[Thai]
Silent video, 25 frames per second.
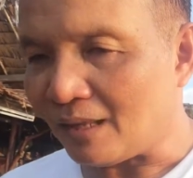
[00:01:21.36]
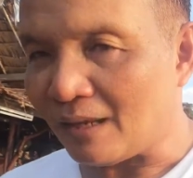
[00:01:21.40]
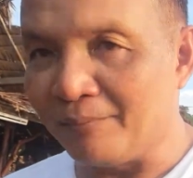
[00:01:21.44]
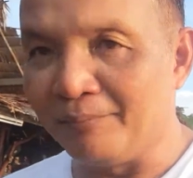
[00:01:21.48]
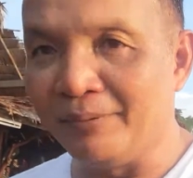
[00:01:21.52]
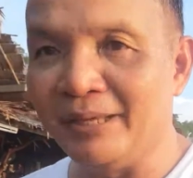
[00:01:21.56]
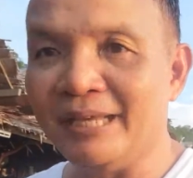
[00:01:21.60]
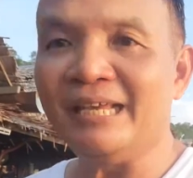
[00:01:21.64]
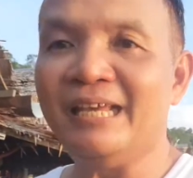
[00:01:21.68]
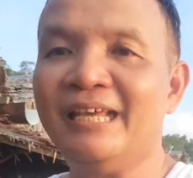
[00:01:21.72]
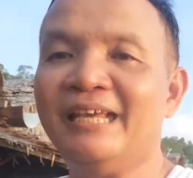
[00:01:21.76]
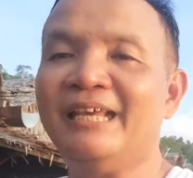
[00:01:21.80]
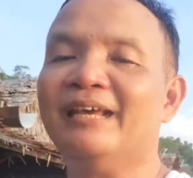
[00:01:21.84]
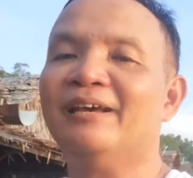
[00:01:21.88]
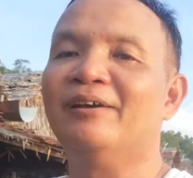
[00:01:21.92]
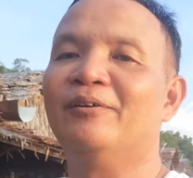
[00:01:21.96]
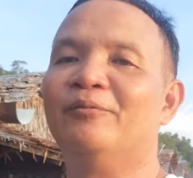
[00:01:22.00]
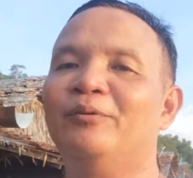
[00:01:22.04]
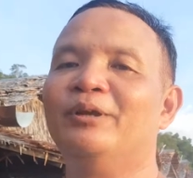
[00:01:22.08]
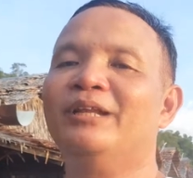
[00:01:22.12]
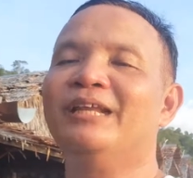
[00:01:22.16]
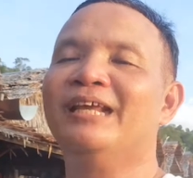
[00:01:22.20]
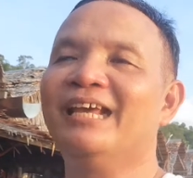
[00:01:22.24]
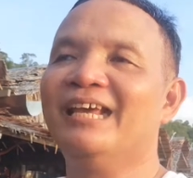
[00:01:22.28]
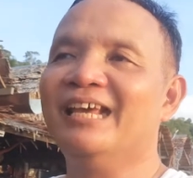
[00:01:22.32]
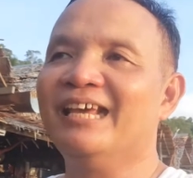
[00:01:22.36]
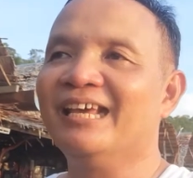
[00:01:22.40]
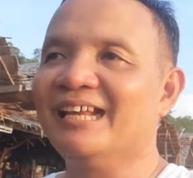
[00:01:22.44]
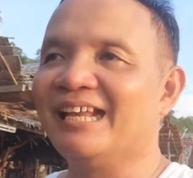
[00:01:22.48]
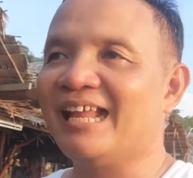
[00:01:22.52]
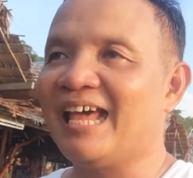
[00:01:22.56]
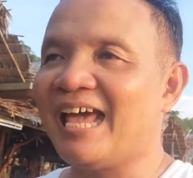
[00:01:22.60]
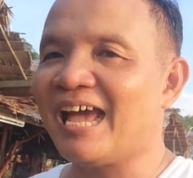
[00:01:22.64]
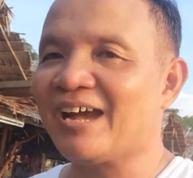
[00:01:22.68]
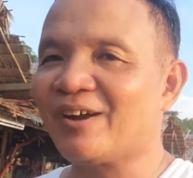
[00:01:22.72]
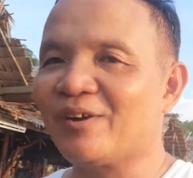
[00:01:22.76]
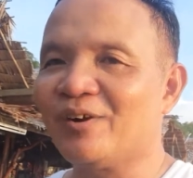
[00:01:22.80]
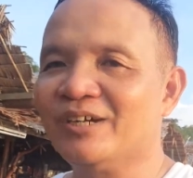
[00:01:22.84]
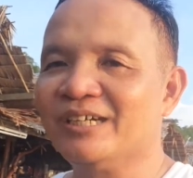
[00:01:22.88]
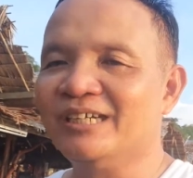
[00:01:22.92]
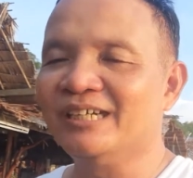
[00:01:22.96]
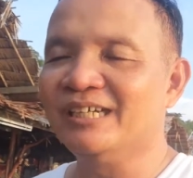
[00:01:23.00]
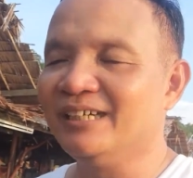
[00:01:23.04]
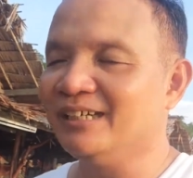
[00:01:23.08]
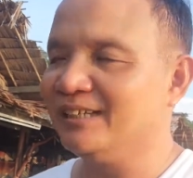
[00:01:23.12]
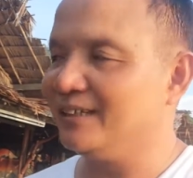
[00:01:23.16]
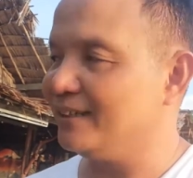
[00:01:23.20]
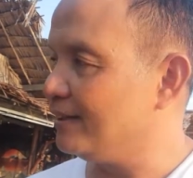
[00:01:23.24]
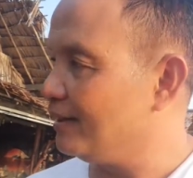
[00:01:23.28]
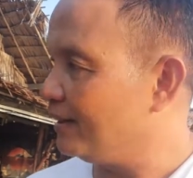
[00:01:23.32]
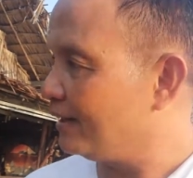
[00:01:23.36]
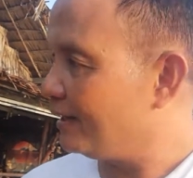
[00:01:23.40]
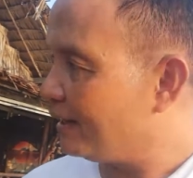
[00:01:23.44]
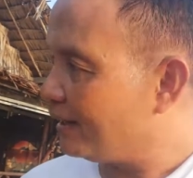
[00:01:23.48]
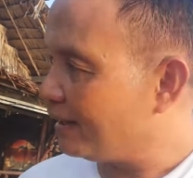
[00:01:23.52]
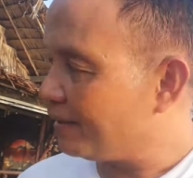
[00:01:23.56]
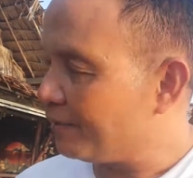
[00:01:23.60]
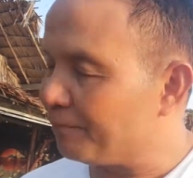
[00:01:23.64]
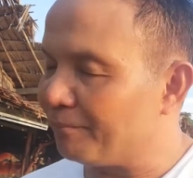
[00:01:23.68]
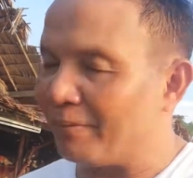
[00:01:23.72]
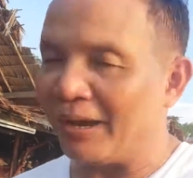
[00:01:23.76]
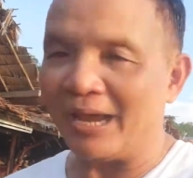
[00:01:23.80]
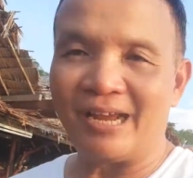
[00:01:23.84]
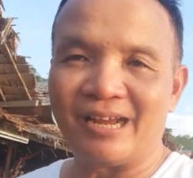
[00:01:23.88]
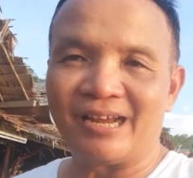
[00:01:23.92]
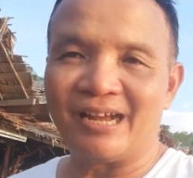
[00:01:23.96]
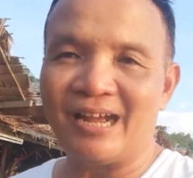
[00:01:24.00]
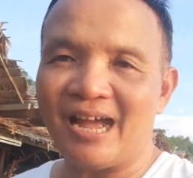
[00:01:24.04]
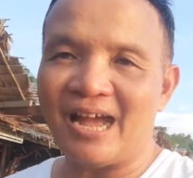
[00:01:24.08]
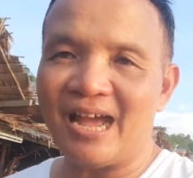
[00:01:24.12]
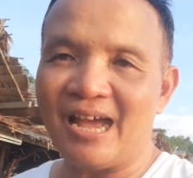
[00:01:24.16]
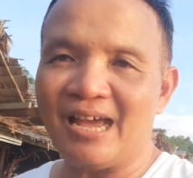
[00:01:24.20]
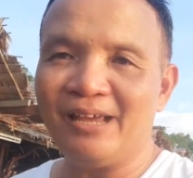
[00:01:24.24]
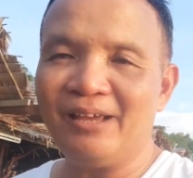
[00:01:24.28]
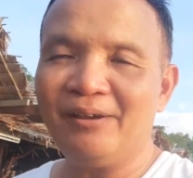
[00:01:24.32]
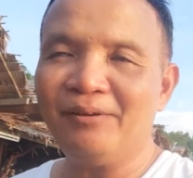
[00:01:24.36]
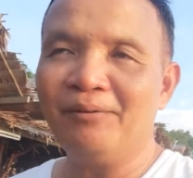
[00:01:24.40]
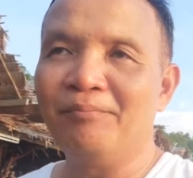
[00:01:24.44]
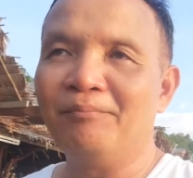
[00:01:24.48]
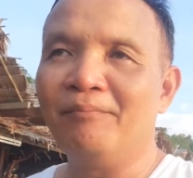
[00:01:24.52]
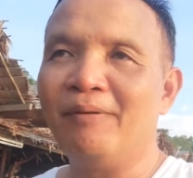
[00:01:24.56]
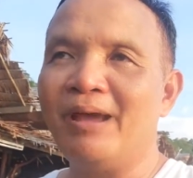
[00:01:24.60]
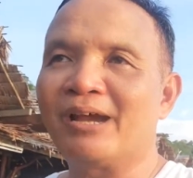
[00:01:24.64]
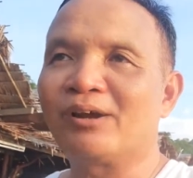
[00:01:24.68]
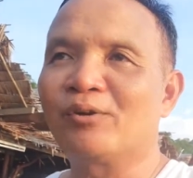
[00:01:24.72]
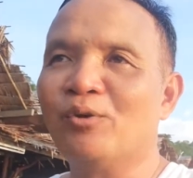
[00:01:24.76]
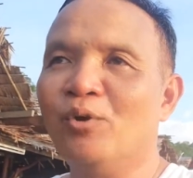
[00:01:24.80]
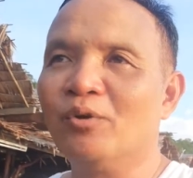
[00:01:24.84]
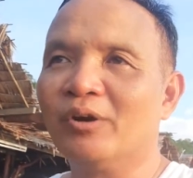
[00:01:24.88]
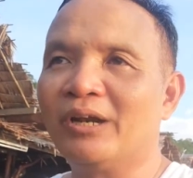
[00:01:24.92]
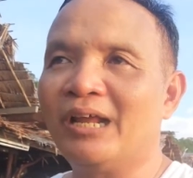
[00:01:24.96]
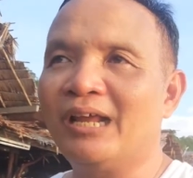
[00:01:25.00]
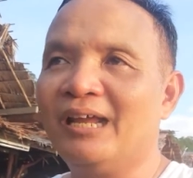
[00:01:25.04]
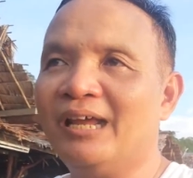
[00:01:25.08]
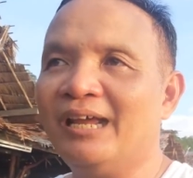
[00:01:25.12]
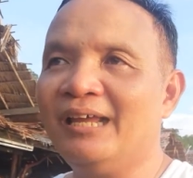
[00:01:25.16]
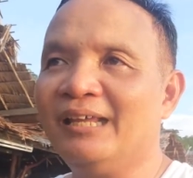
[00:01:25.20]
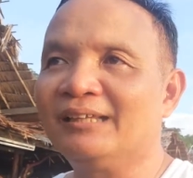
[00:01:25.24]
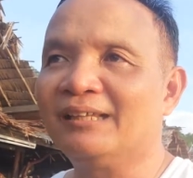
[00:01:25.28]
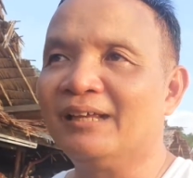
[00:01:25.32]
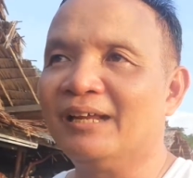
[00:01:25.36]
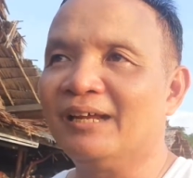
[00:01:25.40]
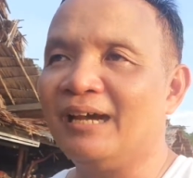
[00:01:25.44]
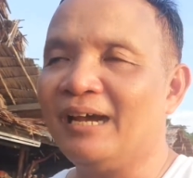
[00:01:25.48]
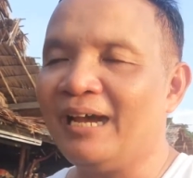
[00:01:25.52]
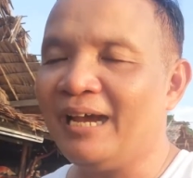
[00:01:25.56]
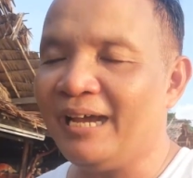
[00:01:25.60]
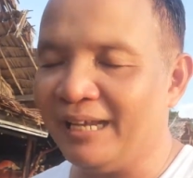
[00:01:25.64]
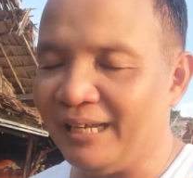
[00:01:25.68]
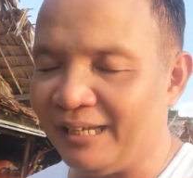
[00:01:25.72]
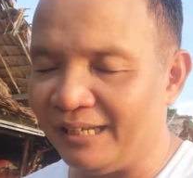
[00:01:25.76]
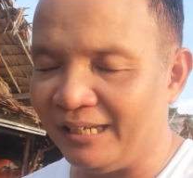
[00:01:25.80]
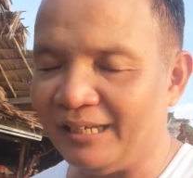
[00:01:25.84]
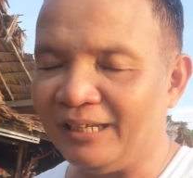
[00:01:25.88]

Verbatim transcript: มีวิธีนะฮะก็คือแบ่งขายแม่กุ้งนั้นให้ให้